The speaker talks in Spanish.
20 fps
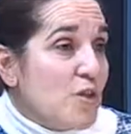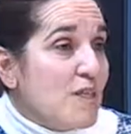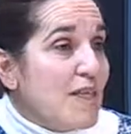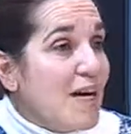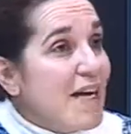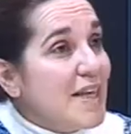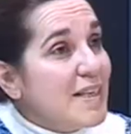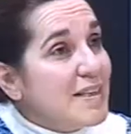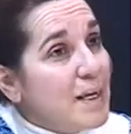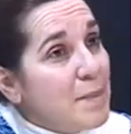
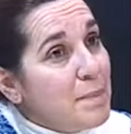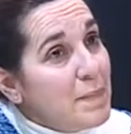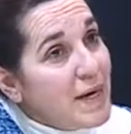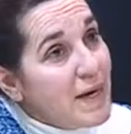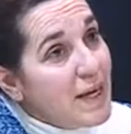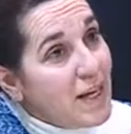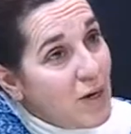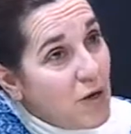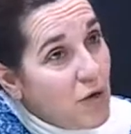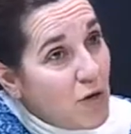ya
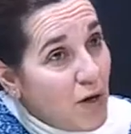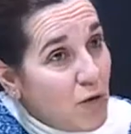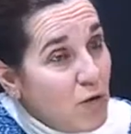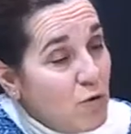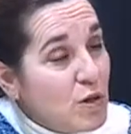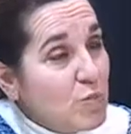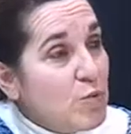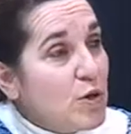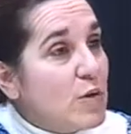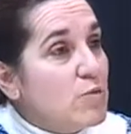también el,
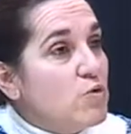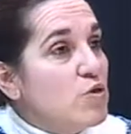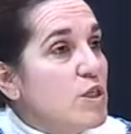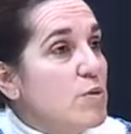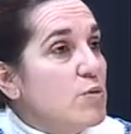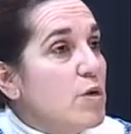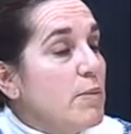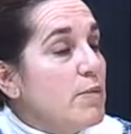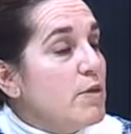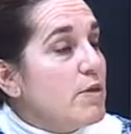último
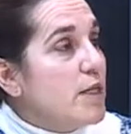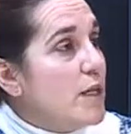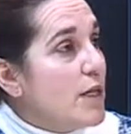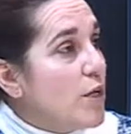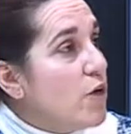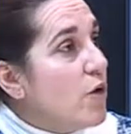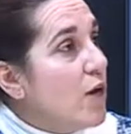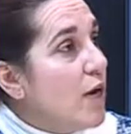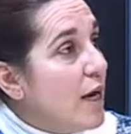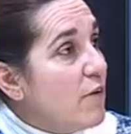revulsivo que hemos
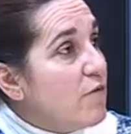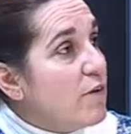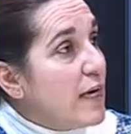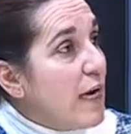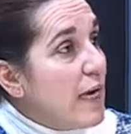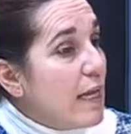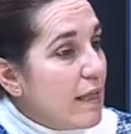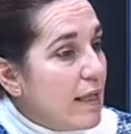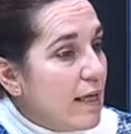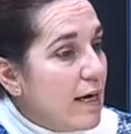tenido ahora a
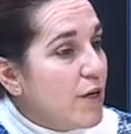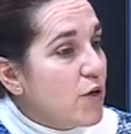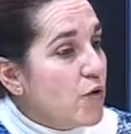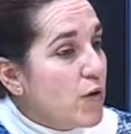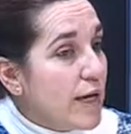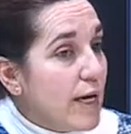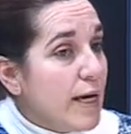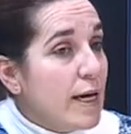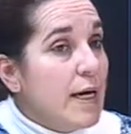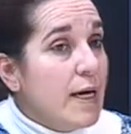finales de año
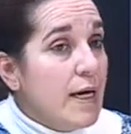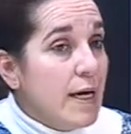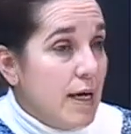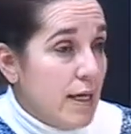es que